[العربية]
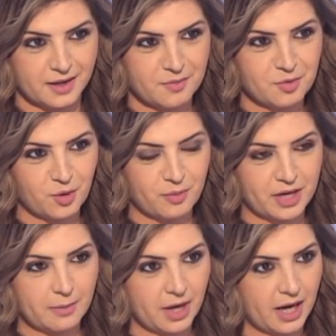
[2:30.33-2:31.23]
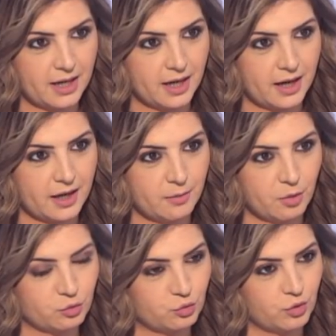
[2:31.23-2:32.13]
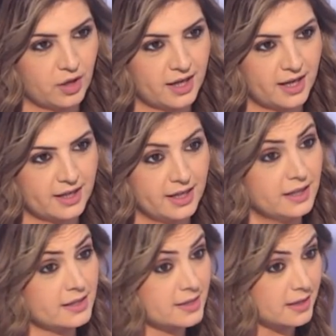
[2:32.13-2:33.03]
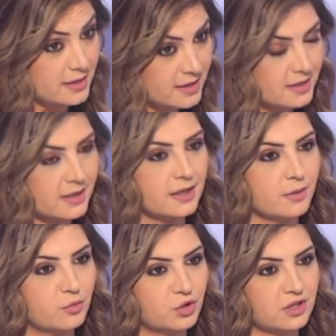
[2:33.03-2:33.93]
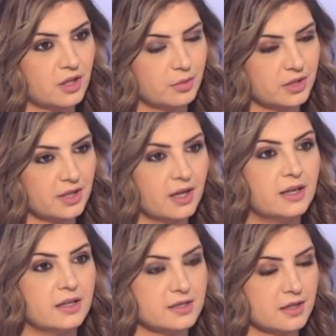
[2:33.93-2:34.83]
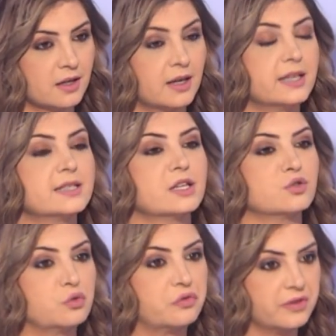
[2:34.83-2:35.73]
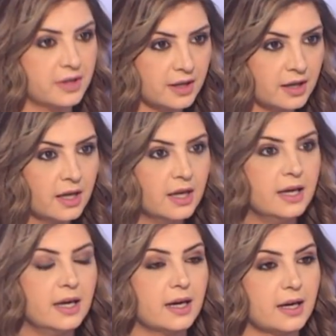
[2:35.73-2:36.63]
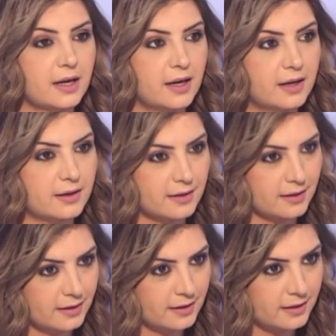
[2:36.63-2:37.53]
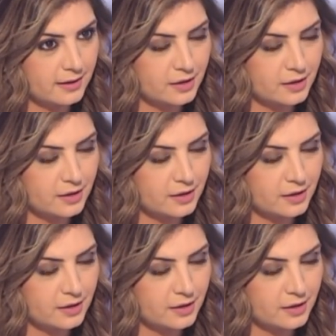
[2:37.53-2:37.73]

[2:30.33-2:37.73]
امرق بلا ما علق على هالموضوع يعني هي سلسلة مرتبطة اللي صار ليس صدفة أبدا إقرار آه،